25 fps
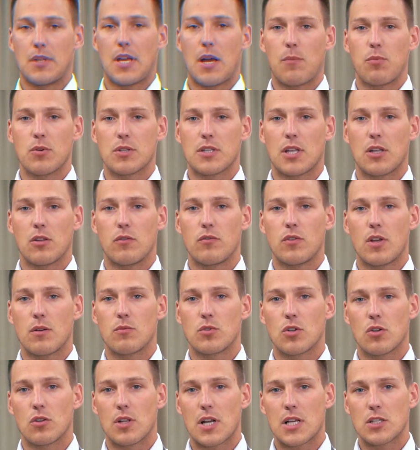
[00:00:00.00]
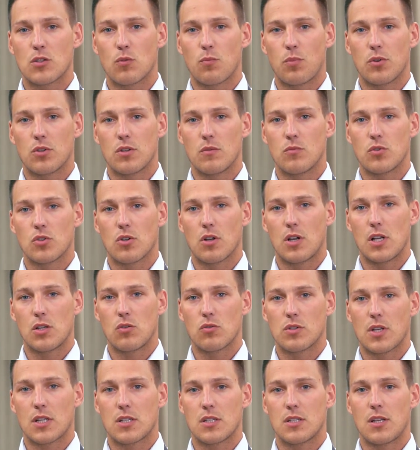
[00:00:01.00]
Ja postanowiłem, że od razu po tym
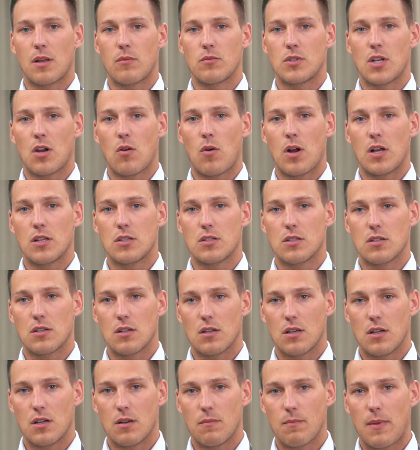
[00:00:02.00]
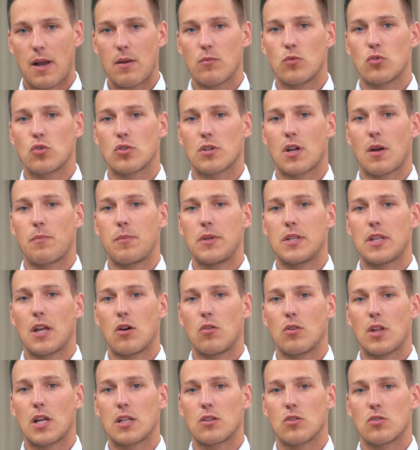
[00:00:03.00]
szkoleniu zaczynam działać. E, mam już
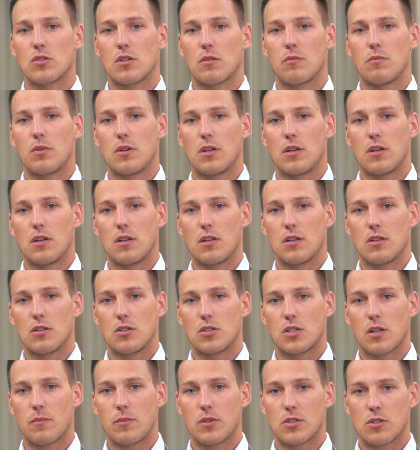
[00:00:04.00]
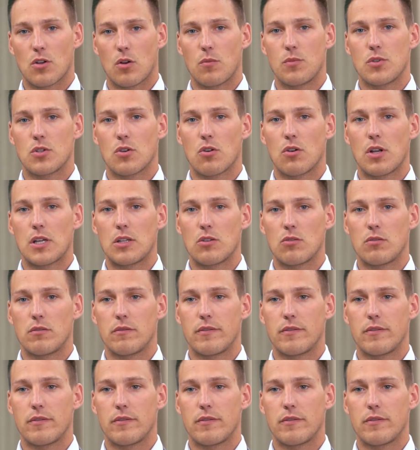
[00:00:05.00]
kapitał na to, żeby, żeby zrobić kolejną